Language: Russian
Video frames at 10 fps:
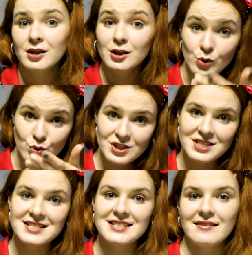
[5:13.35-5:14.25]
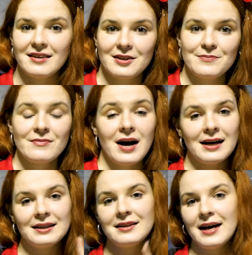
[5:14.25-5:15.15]
Дружеский совет –
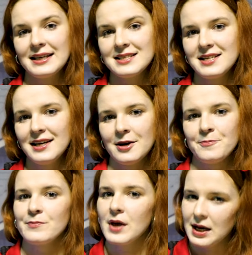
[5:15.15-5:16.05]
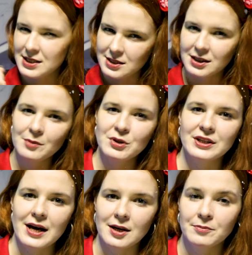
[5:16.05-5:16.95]
Одна идея, один
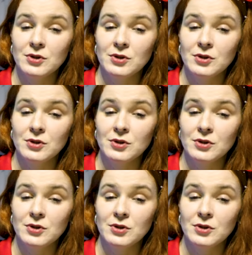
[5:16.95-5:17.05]
комментарий.